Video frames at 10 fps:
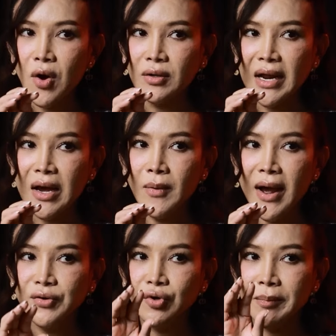มองนะว่า
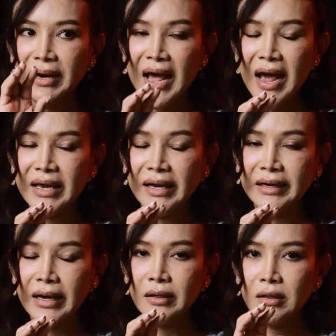ดวงเบลล่าเอง
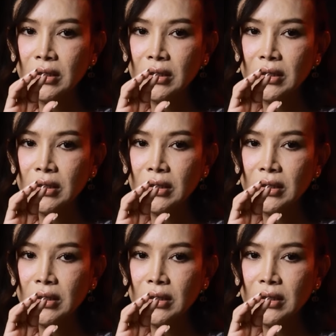เนี่ย